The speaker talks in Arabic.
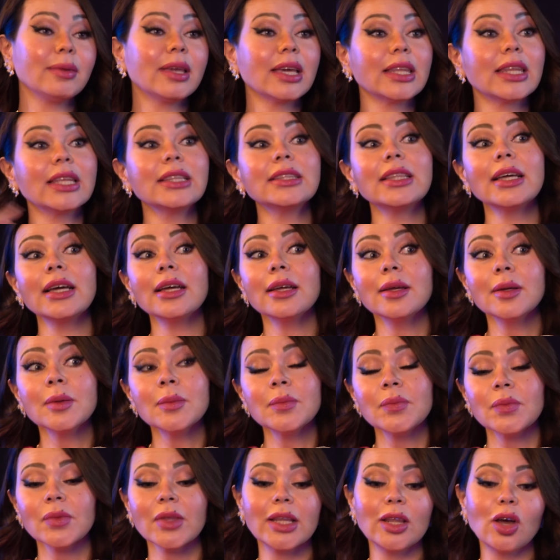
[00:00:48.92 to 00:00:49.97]
يمكن انت
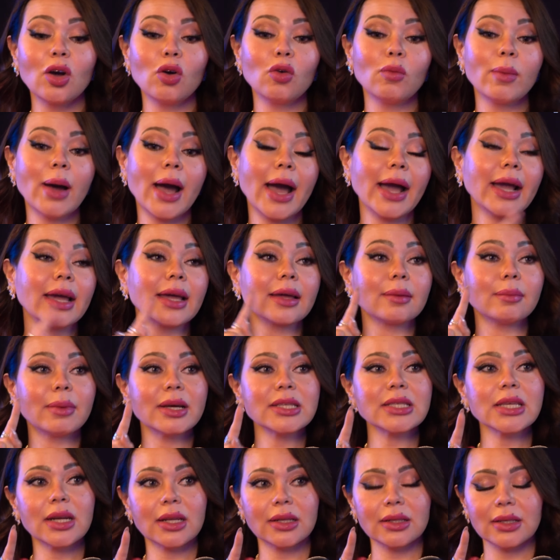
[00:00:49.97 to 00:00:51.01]
لو معاك
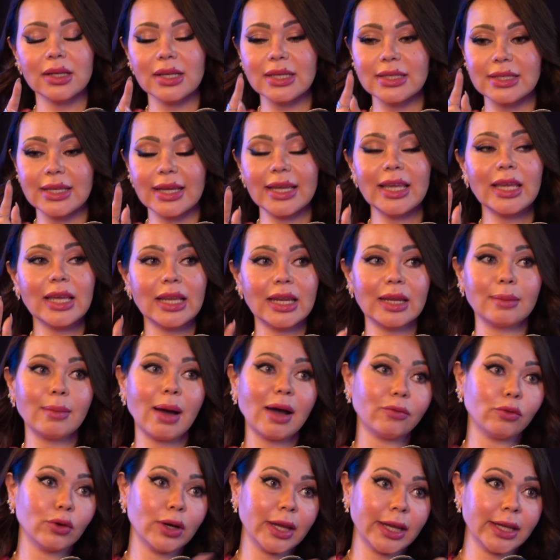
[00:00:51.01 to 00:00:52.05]
مثلا زي اللي
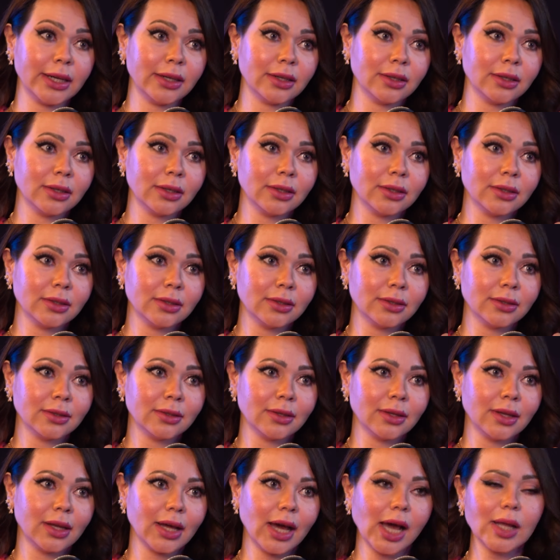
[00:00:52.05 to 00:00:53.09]
مع فلان
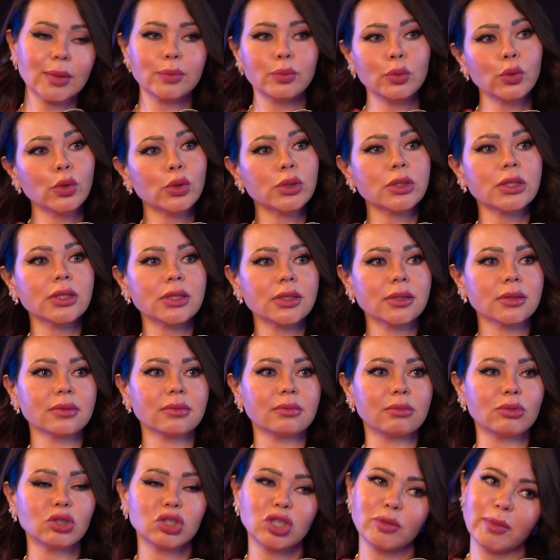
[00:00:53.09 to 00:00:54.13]
هتبوظ
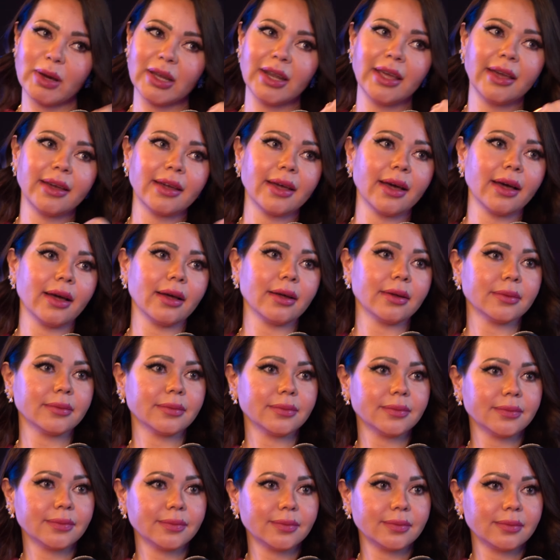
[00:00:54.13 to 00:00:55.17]
مش تبقى ناجح
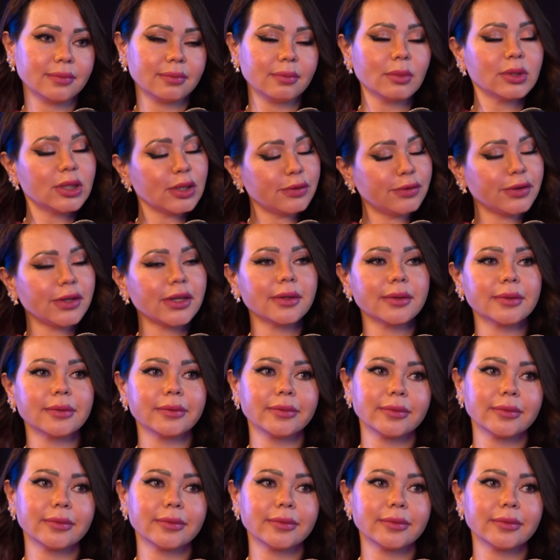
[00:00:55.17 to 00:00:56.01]
بتفرق